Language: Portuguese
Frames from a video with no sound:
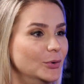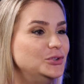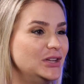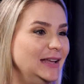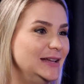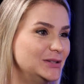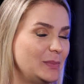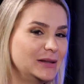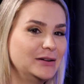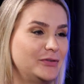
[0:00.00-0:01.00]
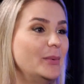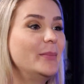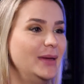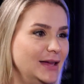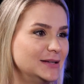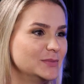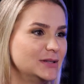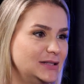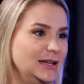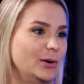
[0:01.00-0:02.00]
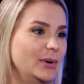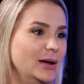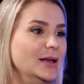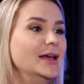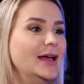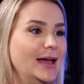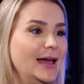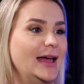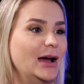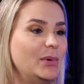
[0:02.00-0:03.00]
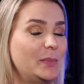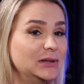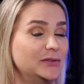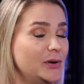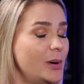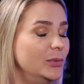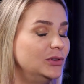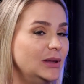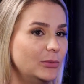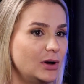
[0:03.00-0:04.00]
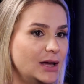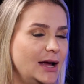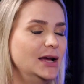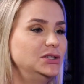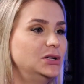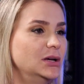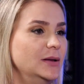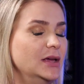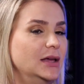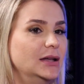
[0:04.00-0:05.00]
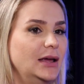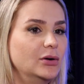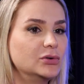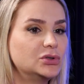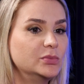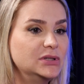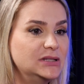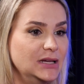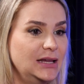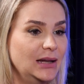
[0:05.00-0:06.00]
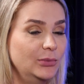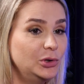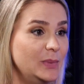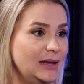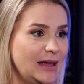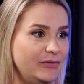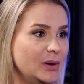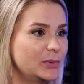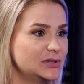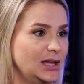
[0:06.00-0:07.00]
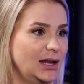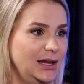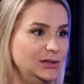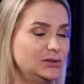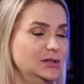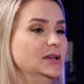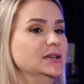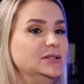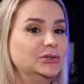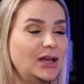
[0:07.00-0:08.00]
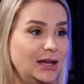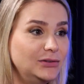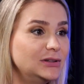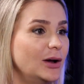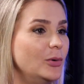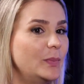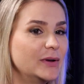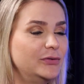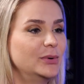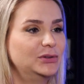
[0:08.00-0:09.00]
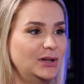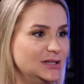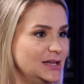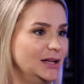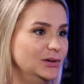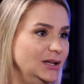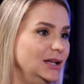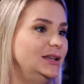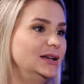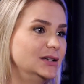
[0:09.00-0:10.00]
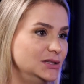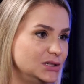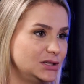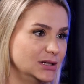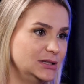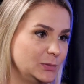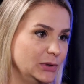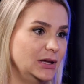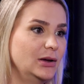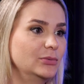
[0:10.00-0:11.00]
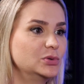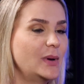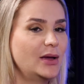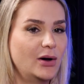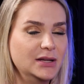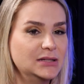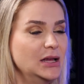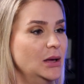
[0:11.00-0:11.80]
utilizo a plataforma mesmo, assim. Eu é também uma, utilizo. É, é, então. uma plataforma muito democrática, né? Eu costumo dizer que ela é muito benéfica para os talentos. Se o talento está com um perfil atualizado ali, ele tem grandes chances, porque os maiores